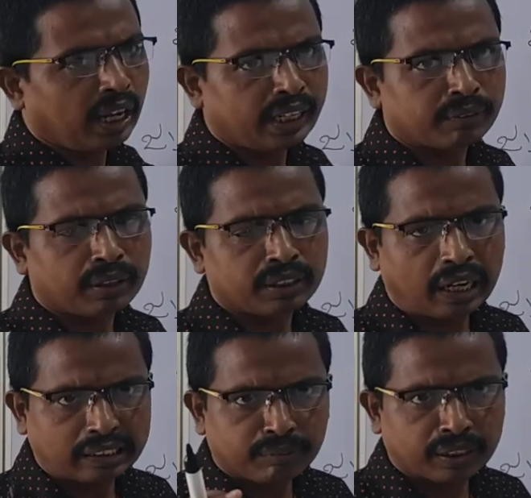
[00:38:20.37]
అనేటువంటిది
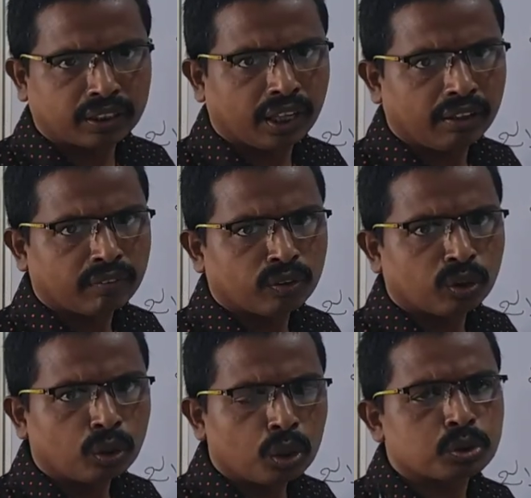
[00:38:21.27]
రథం అయితే
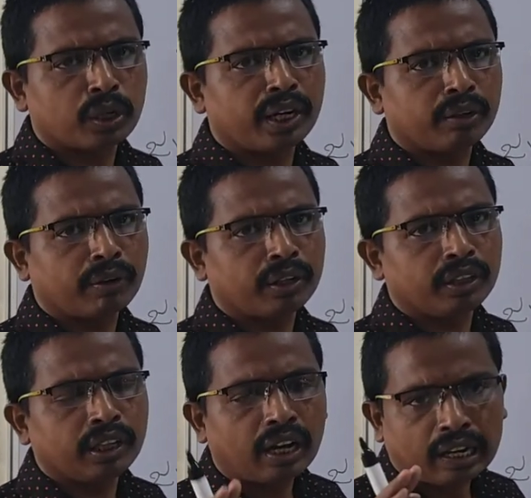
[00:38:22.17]
ఇరుసు
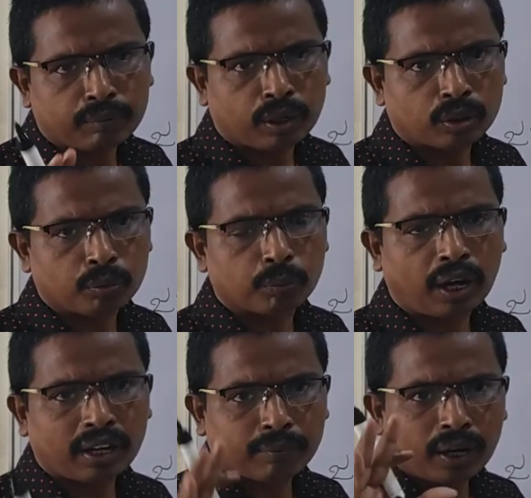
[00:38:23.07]
అనేటువంటిది అలవాట్లు
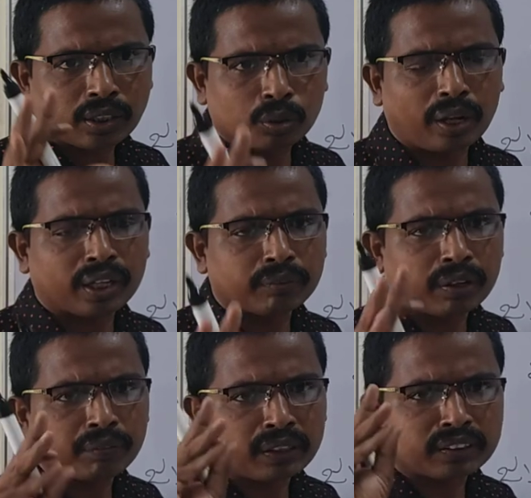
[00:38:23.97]
అలవాట్లు
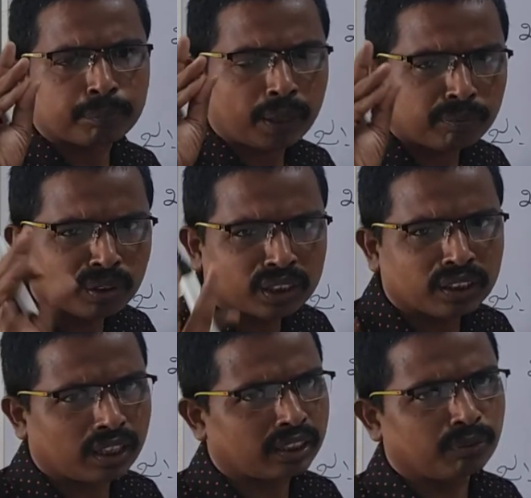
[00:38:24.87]
అనేటువంటివి అంత
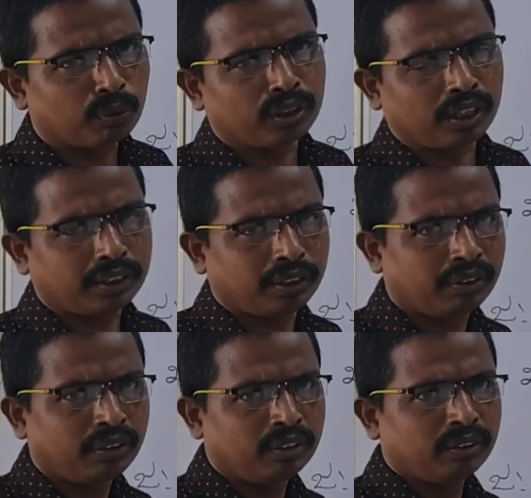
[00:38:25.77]
ప్రాముఖ్యత కలిగి ఉంటాయి
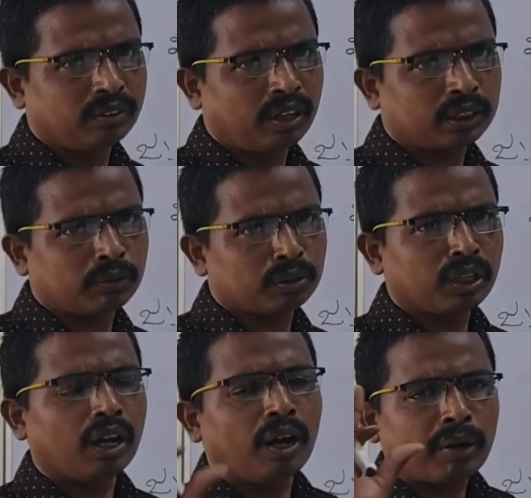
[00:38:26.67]

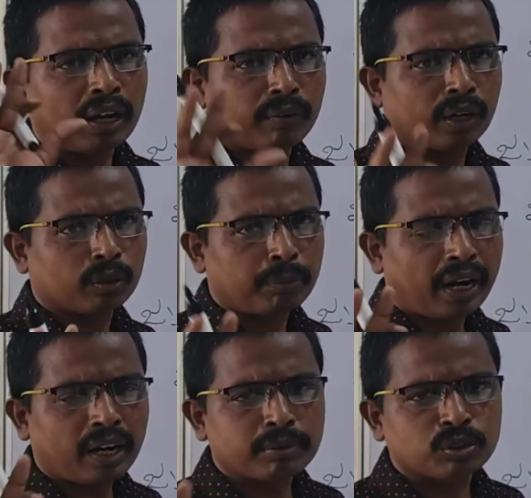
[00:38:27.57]
అర్థమవుతుందా అలవాట్లు
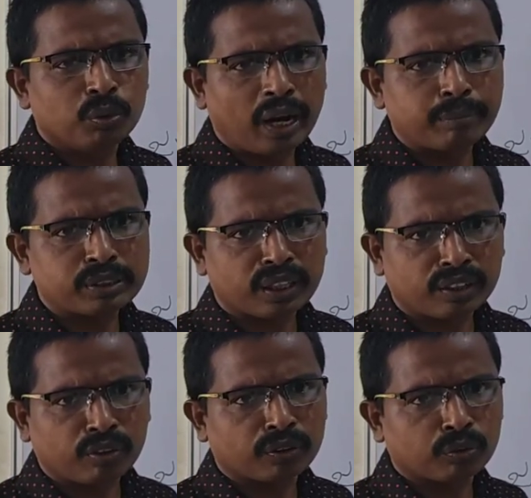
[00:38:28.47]
బ్యాడ్ హ్యాబిట్స్ గుడ్ హ్యాబిట్స్ అని
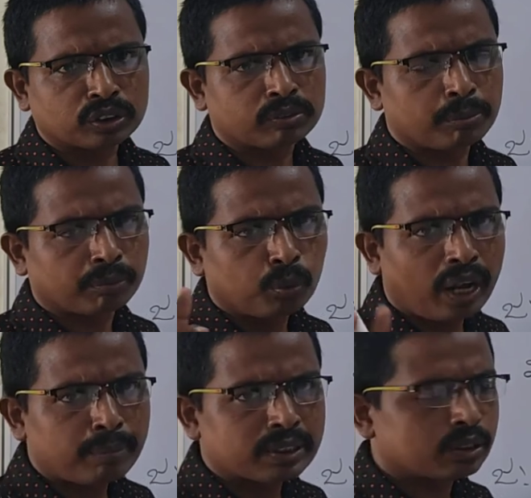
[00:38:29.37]
అంటాం అందుకోసం
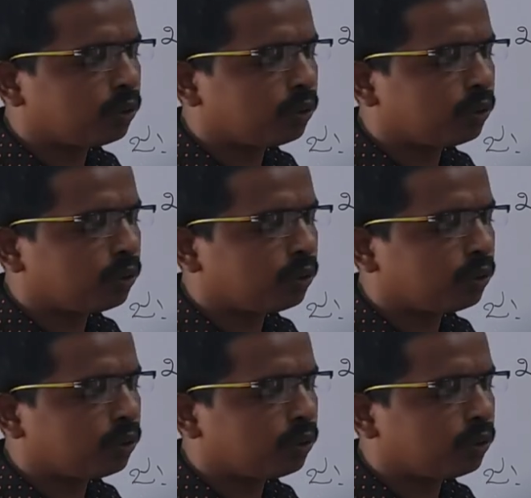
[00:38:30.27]
గుడ్ హ్యాబిట్స్